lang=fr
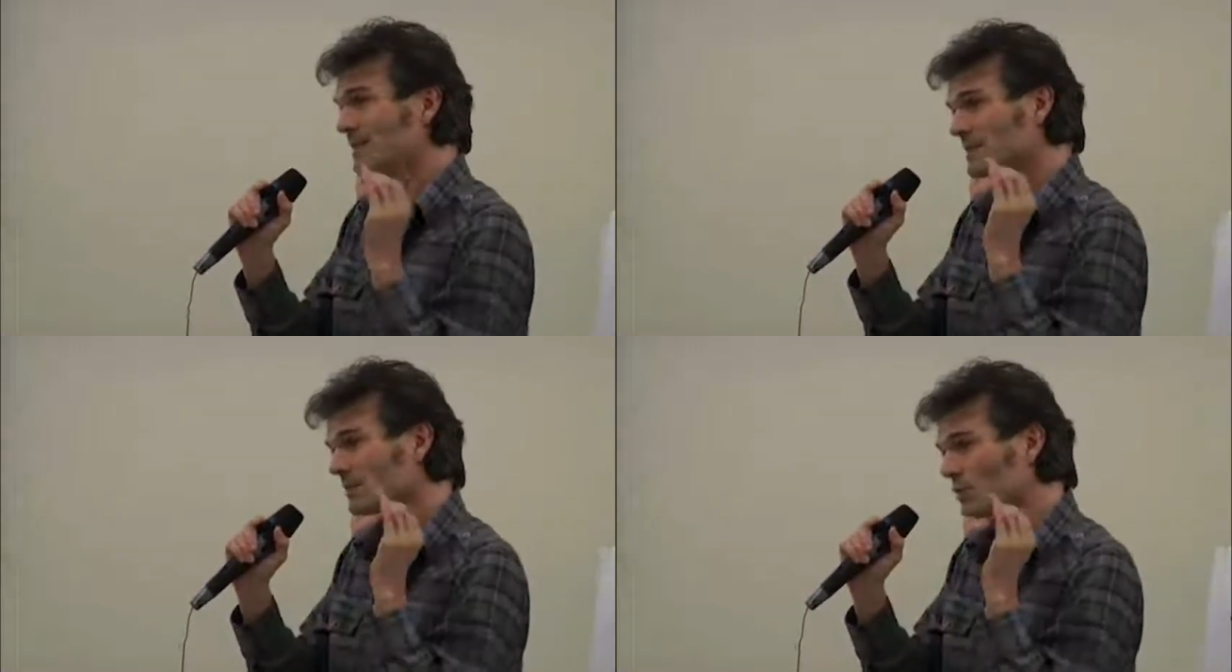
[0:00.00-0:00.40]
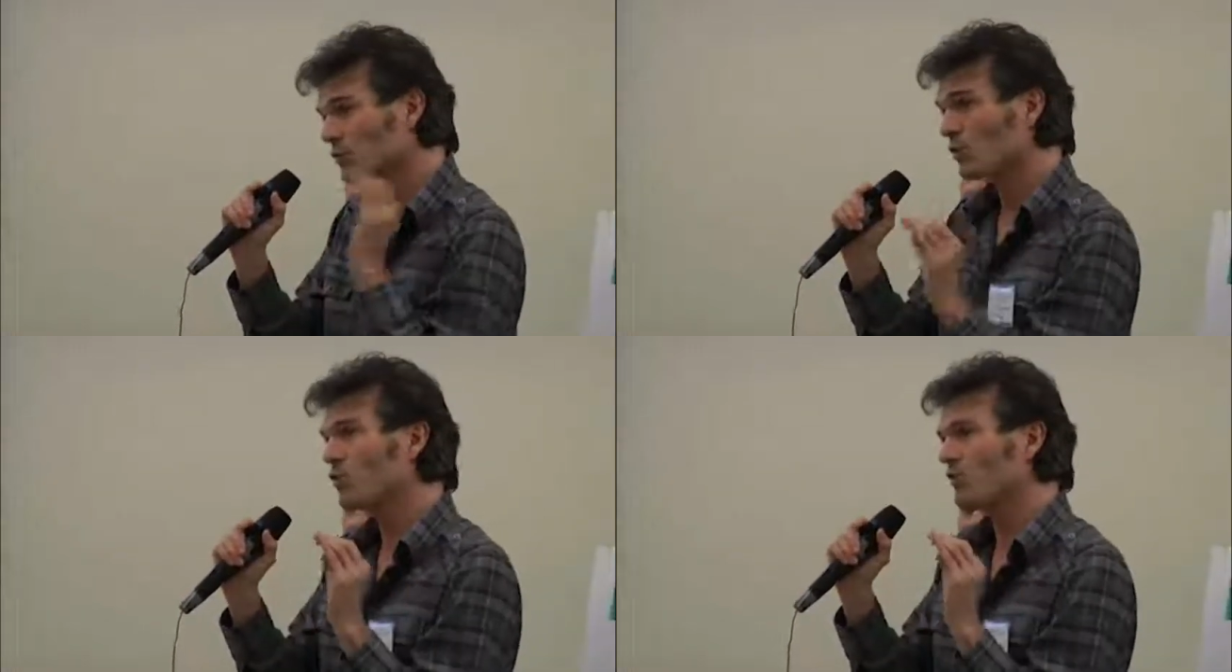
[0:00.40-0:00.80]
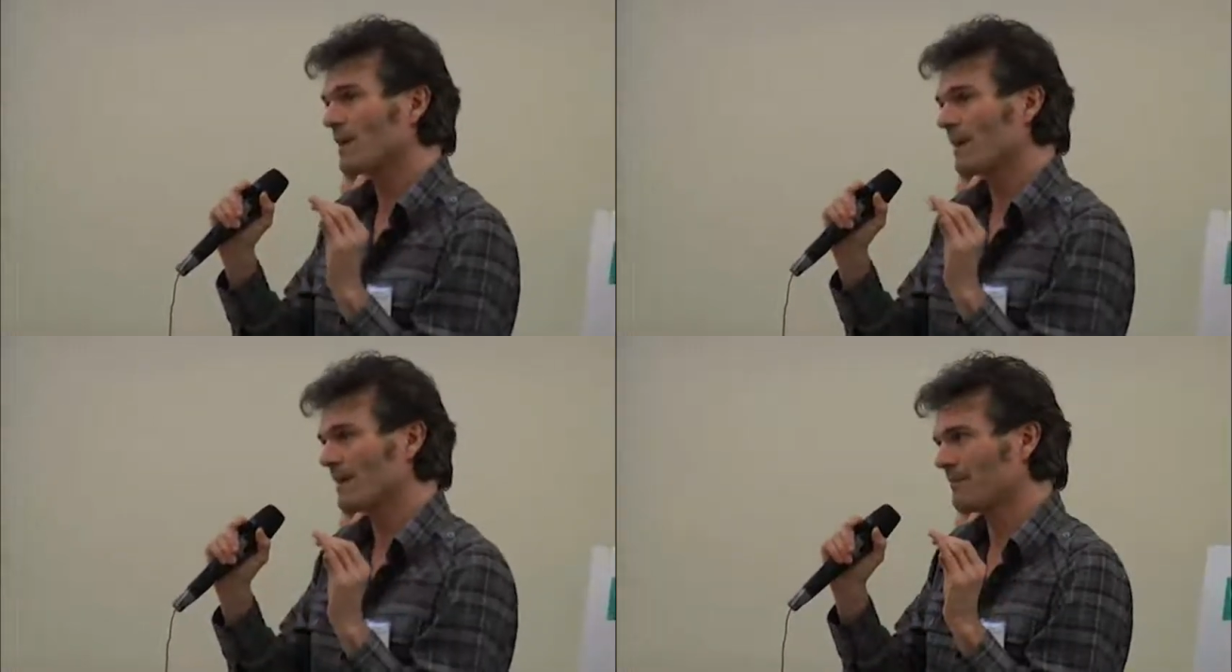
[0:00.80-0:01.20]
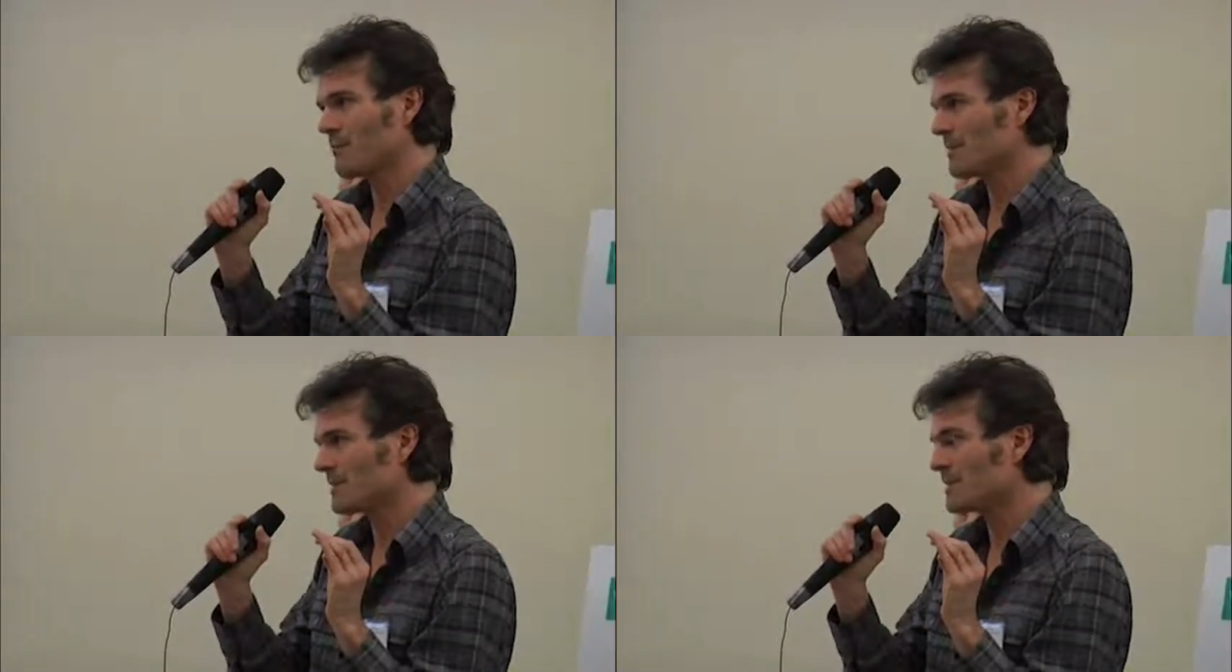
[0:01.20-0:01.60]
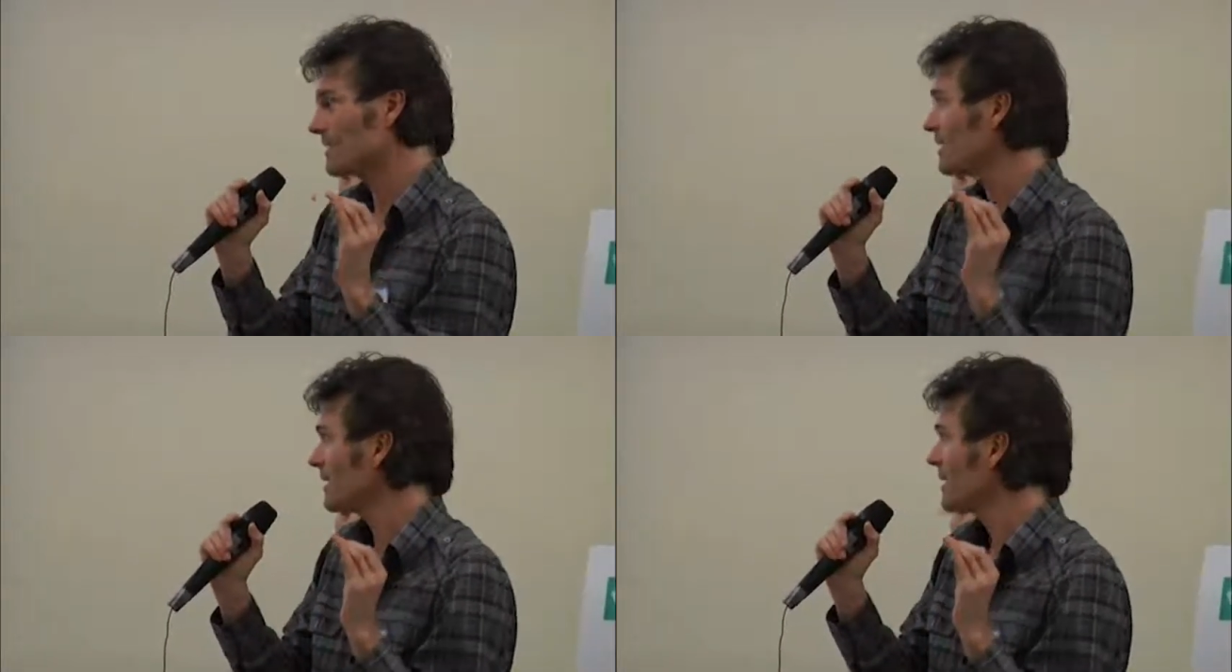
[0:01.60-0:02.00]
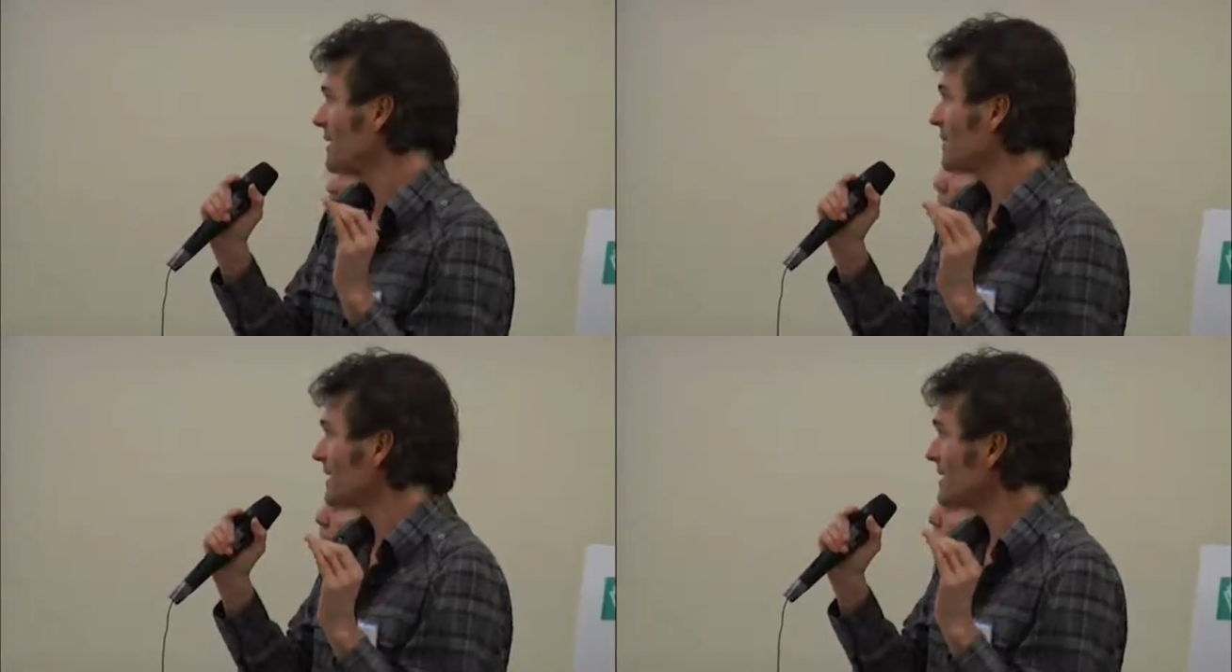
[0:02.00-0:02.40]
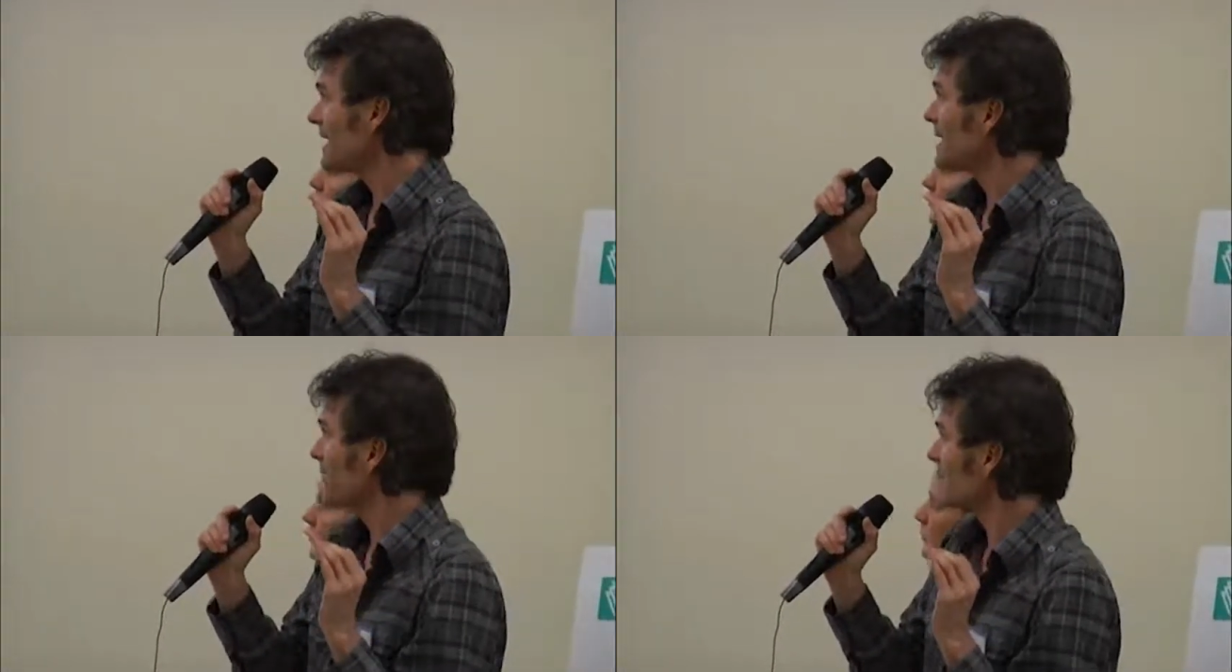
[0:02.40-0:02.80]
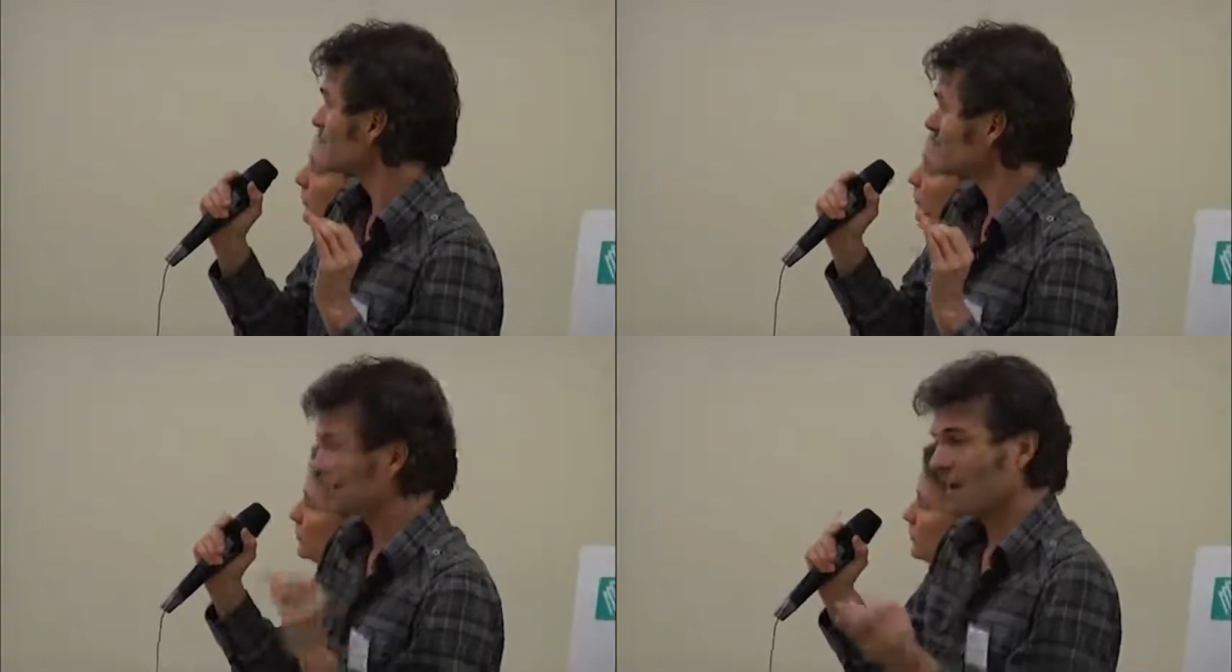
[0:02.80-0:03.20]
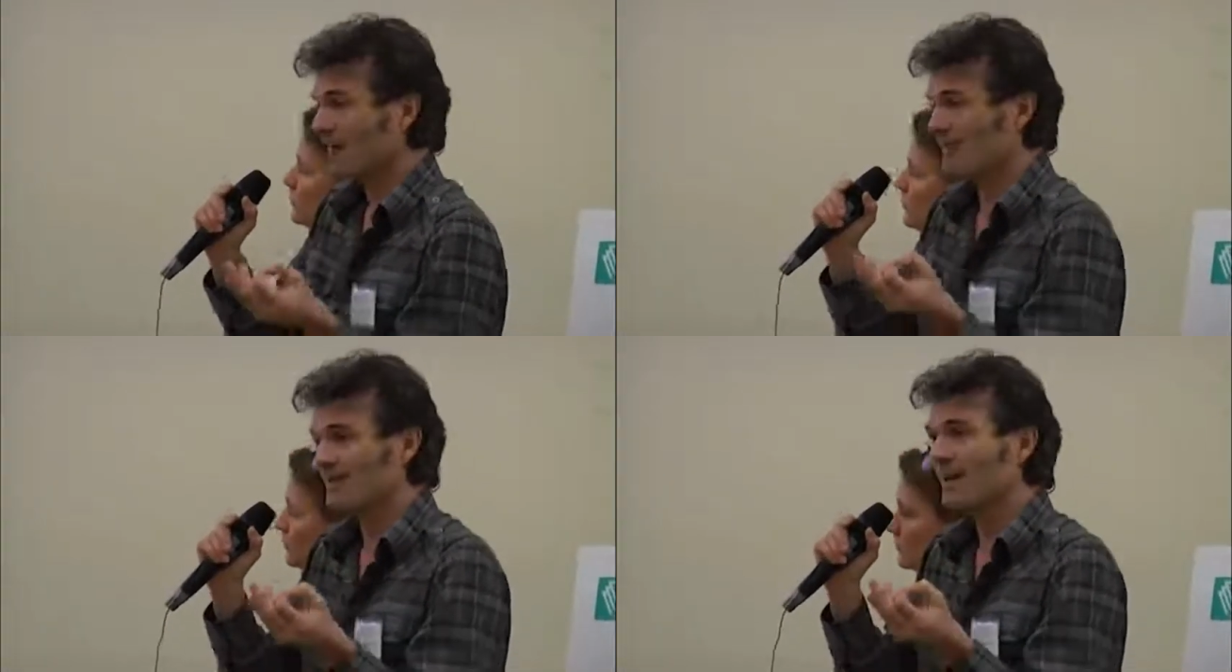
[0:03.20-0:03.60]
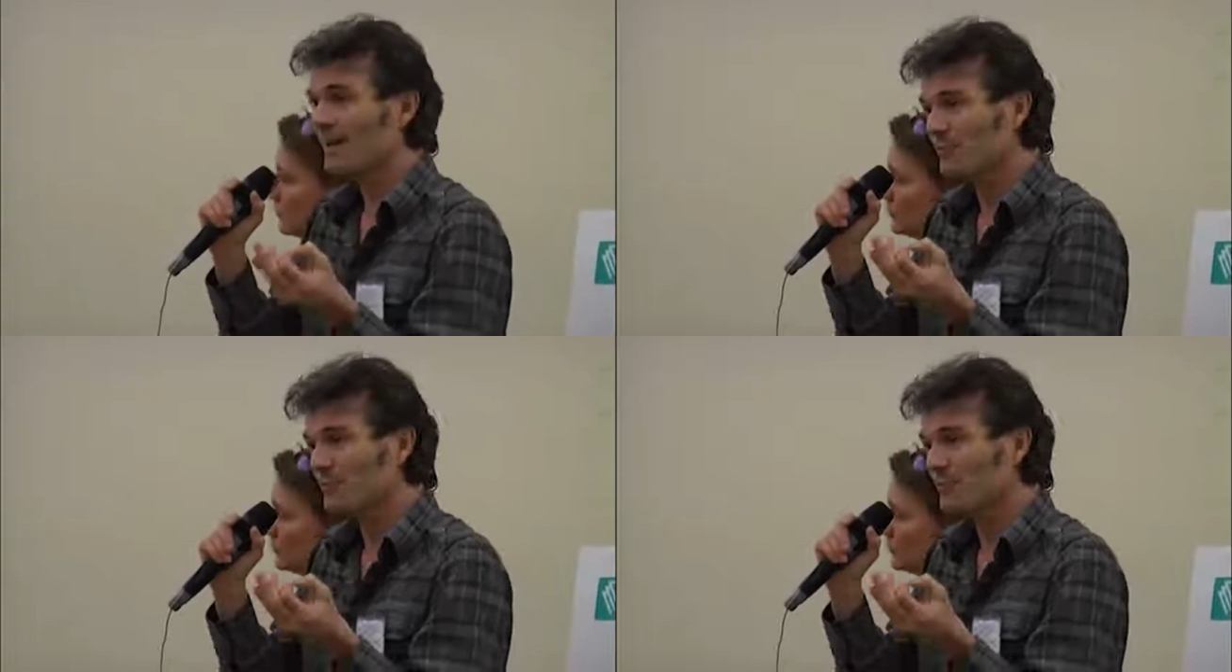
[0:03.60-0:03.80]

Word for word: qu'est-ce qu'on trouve dans la publicité, ben c'est l'inverse. En fait, dans la